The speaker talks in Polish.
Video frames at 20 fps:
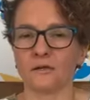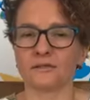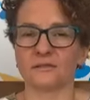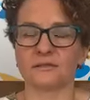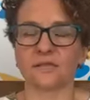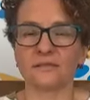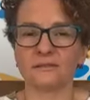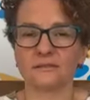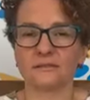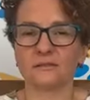
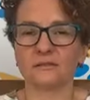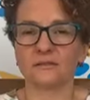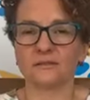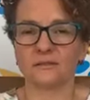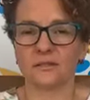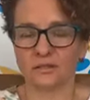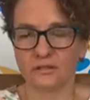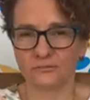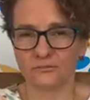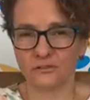ostatni
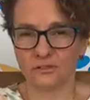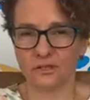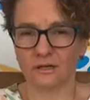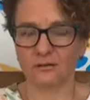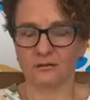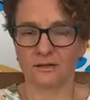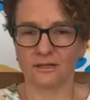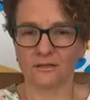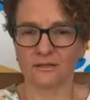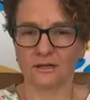dzień w
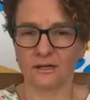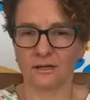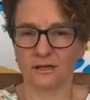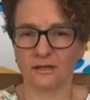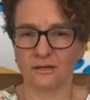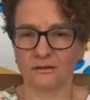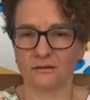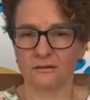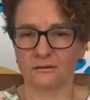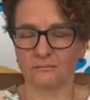szkole
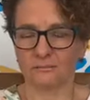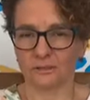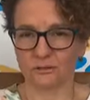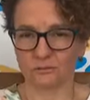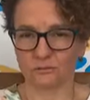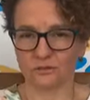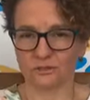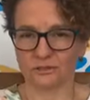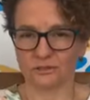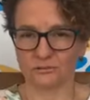dla
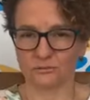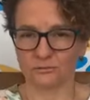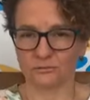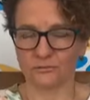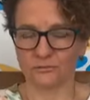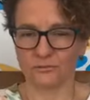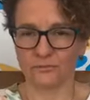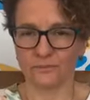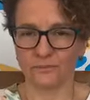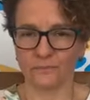
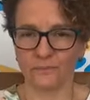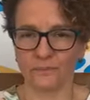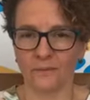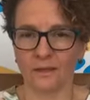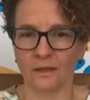maturzystów.